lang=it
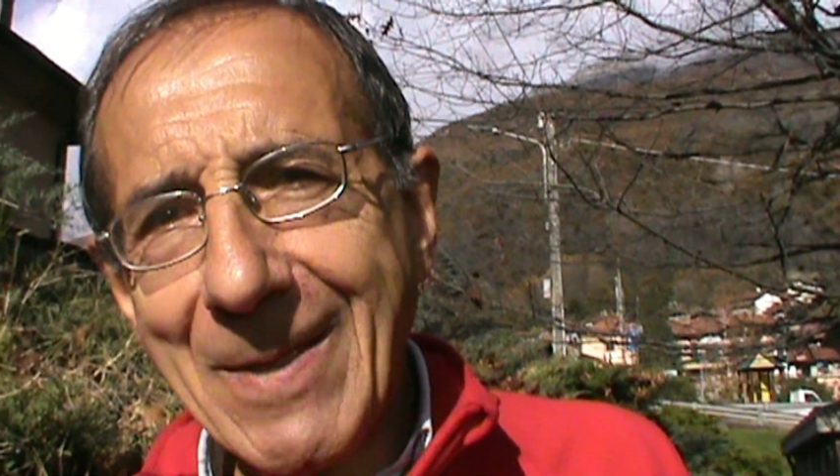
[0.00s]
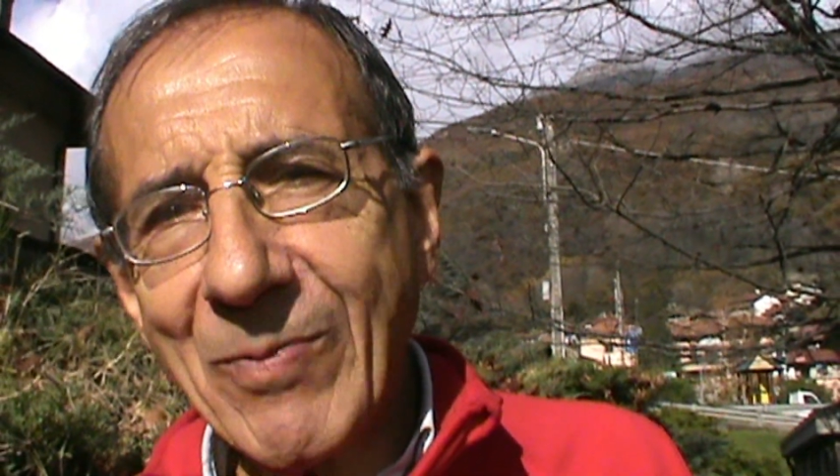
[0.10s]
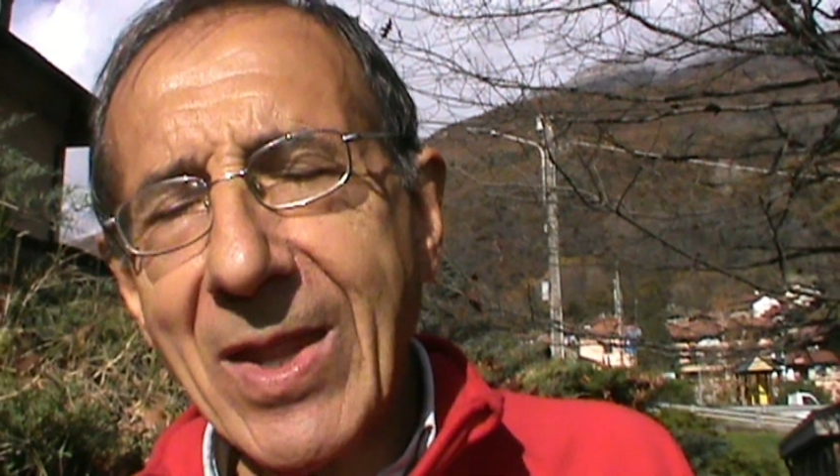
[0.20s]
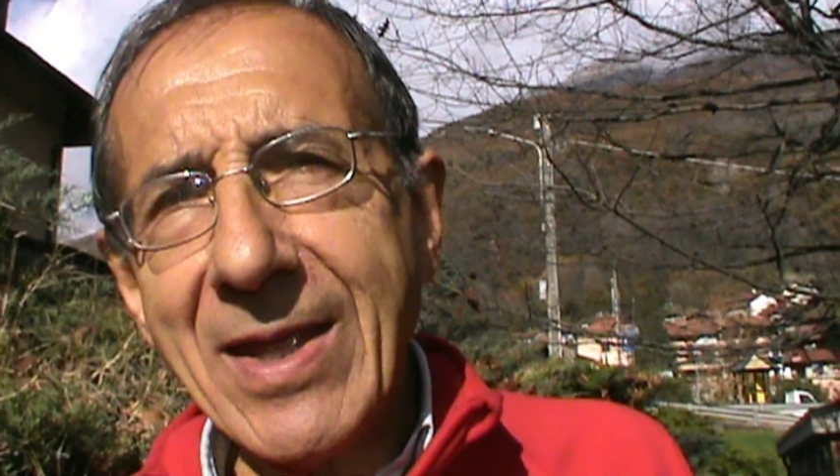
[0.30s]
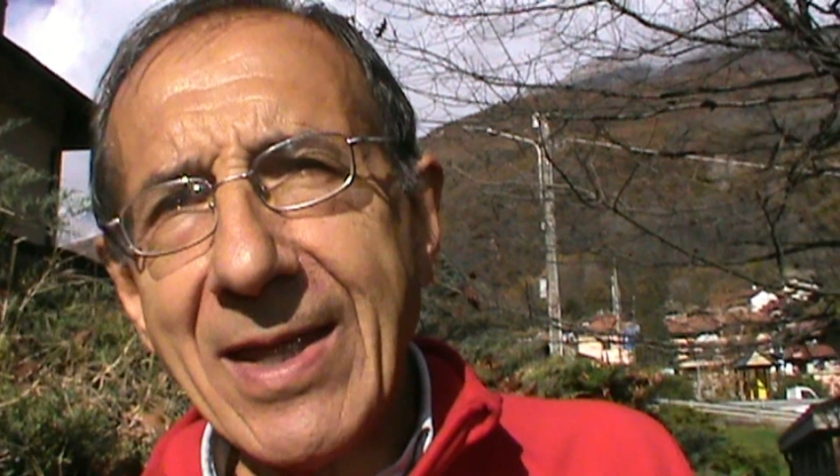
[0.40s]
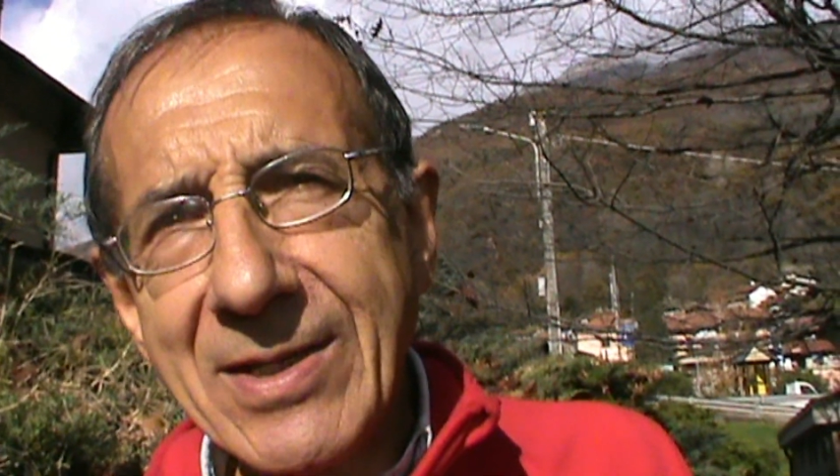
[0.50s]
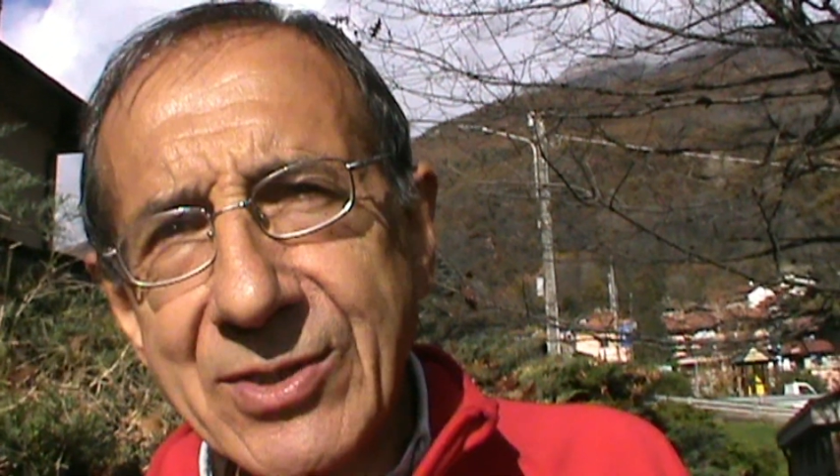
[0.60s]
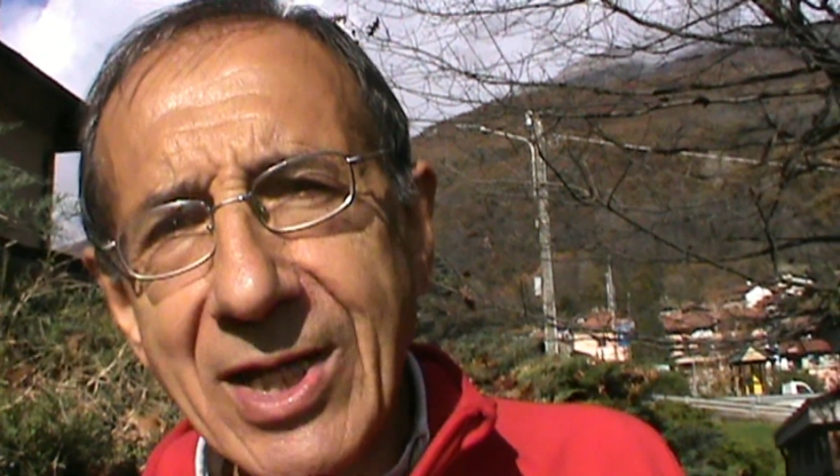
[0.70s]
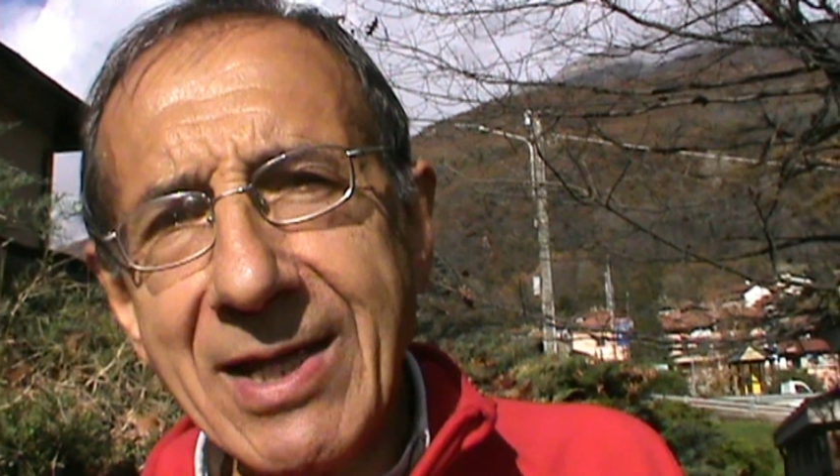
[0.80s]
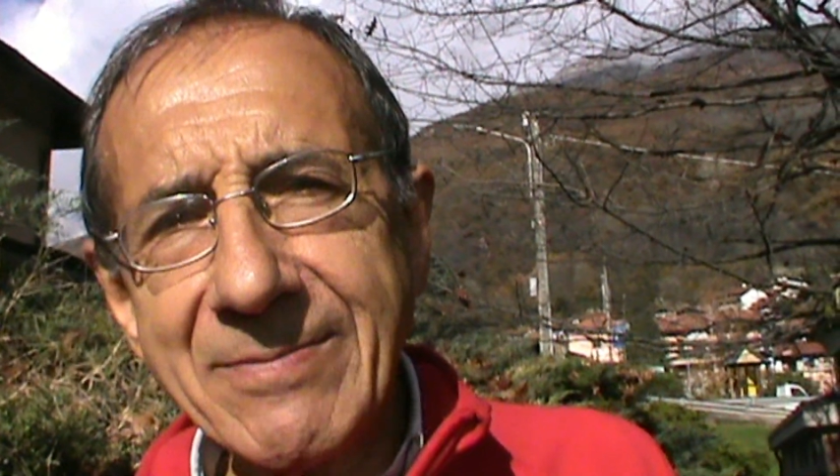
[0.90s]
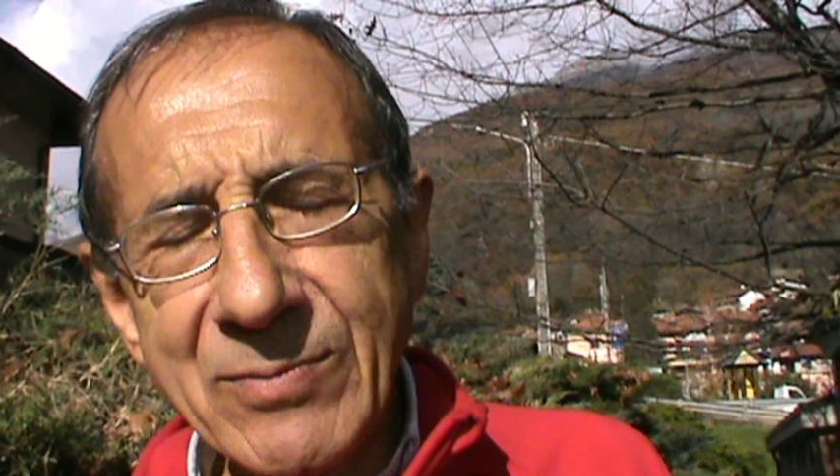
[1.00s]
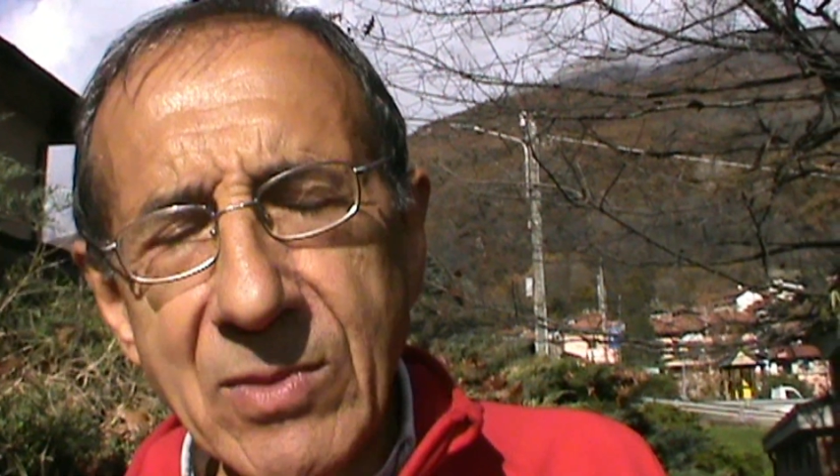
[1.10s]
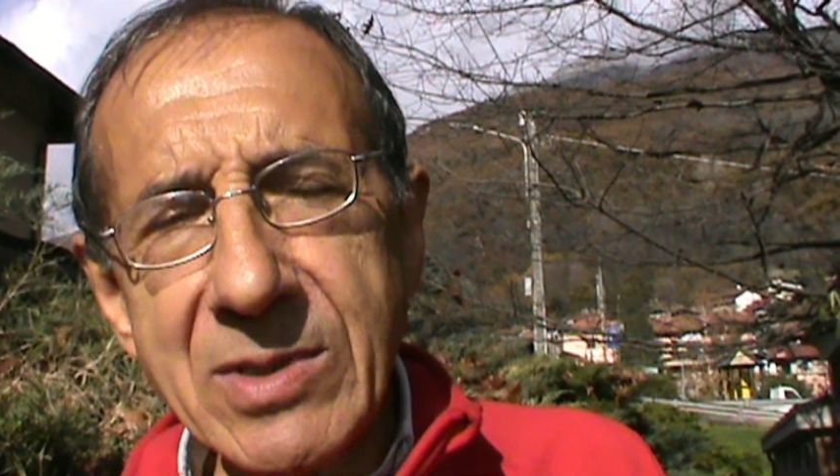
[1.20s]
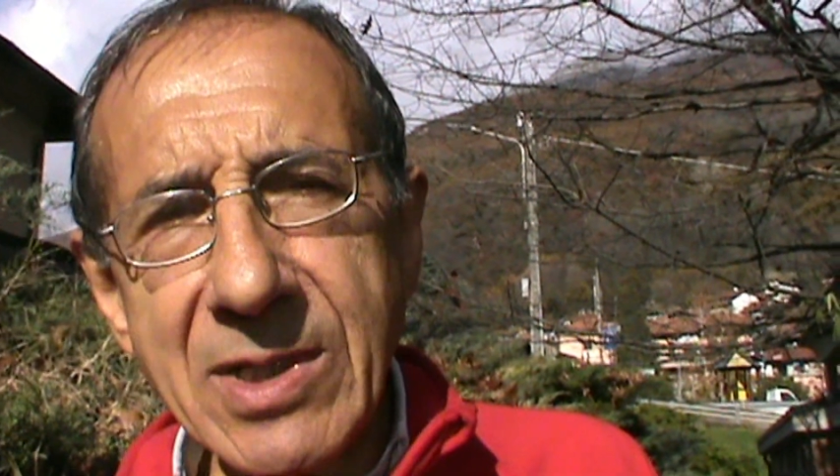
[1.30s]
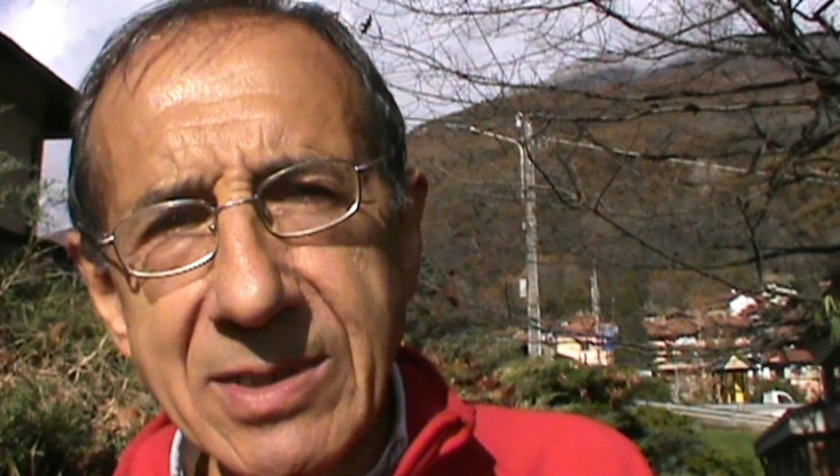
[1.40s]
magari ce ne saranno sì,
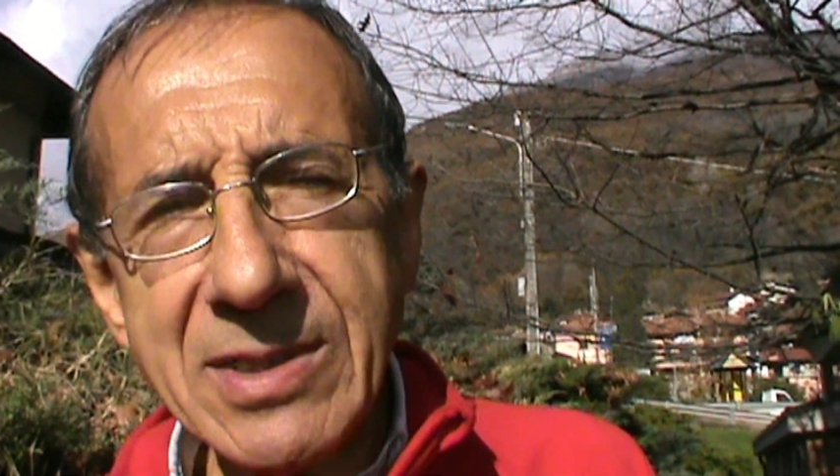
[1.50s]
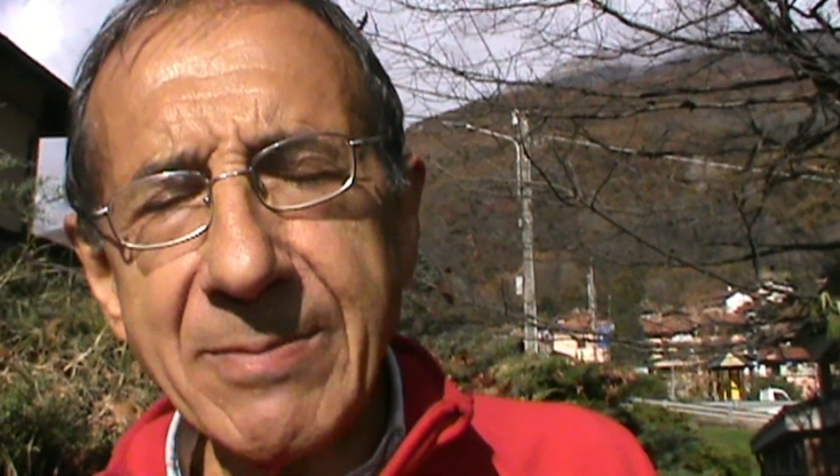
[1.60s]
altre. Sì,